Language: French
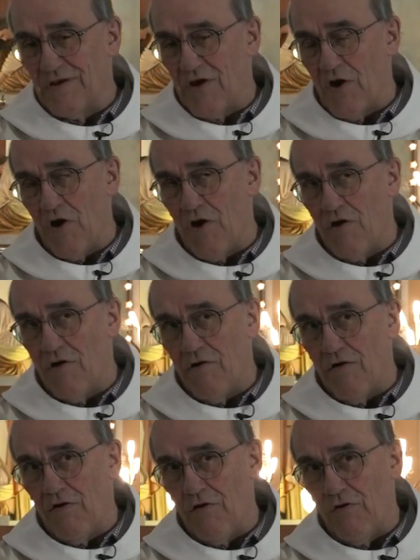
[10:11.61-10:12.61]
euh,
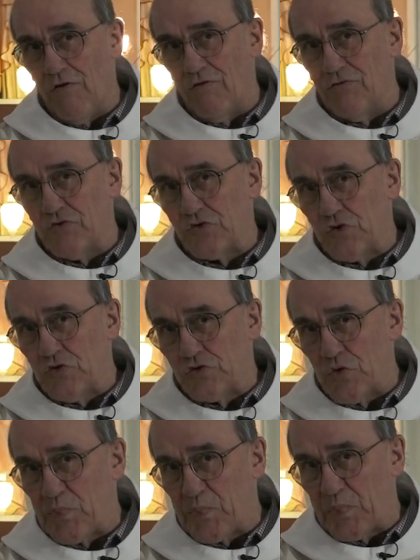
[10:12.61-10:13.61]
un,
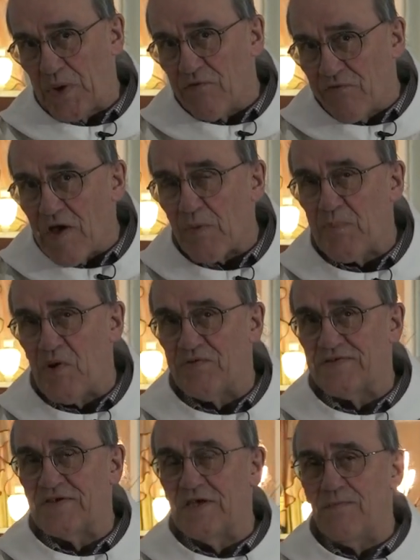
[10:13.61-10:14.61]
je, préfère
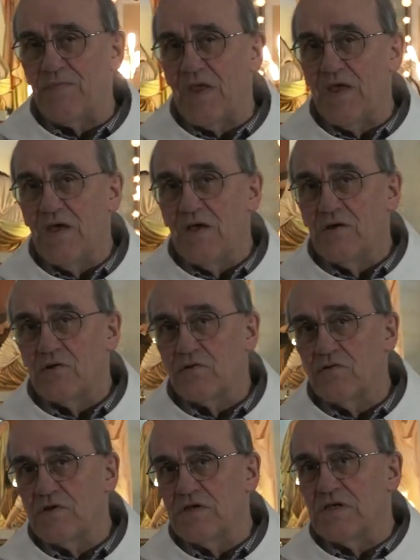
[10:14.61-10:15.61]
penser
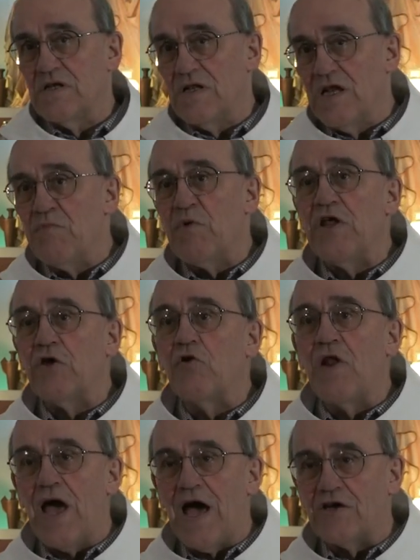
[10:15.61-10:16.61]
que les
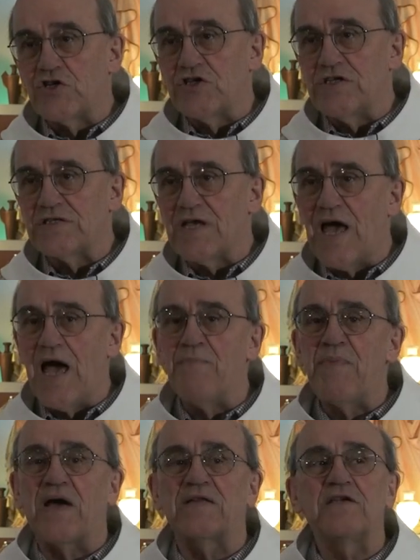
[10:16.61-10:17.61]
molécules agissent à
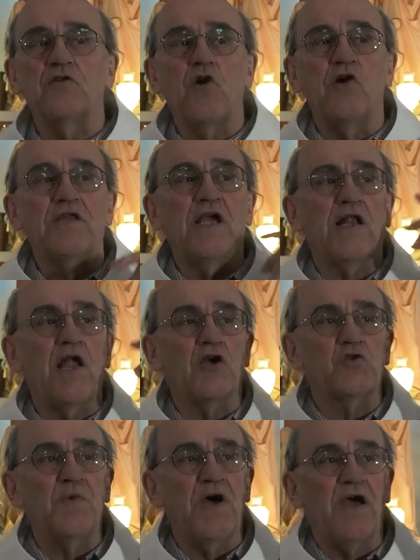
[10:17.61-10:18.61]
partir d'un
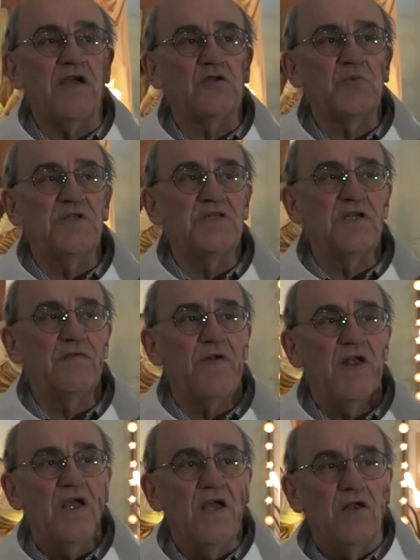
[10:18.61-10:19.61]
déclenchement intuitif
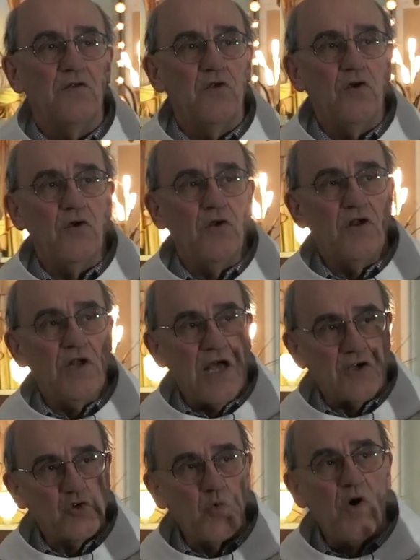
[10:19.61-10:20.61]
de
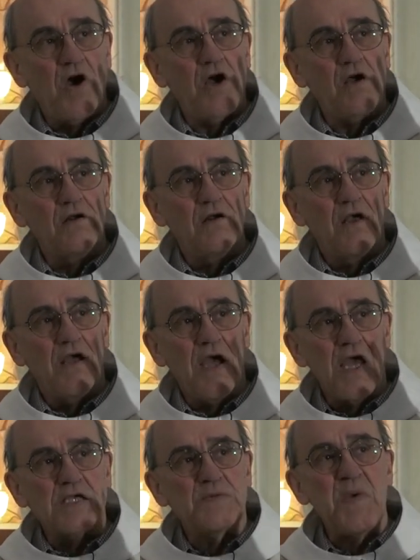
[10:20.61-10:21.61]
la joie
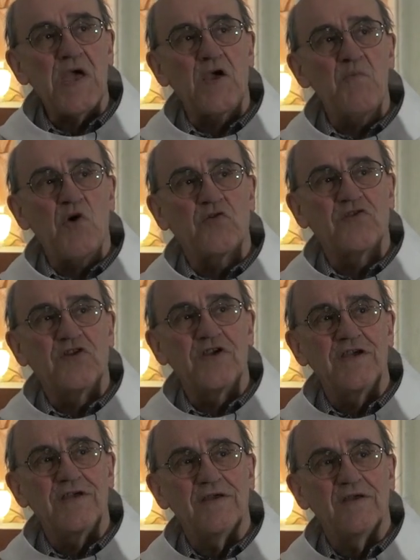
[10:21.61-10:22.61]

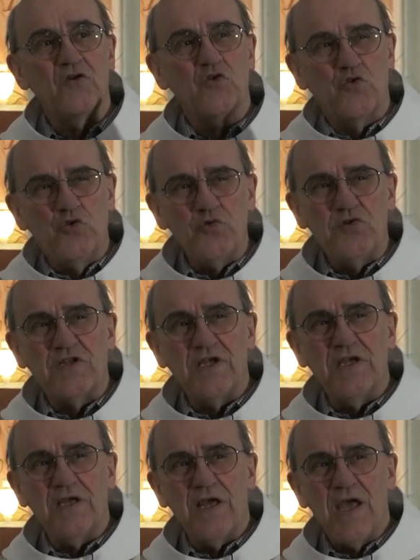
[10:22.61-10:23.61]
expérimentée,
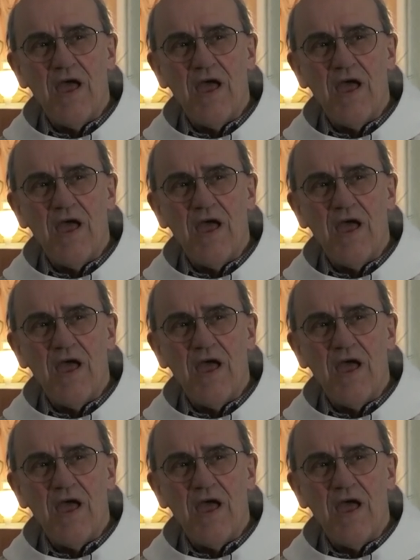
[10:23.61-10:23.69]
goûtée,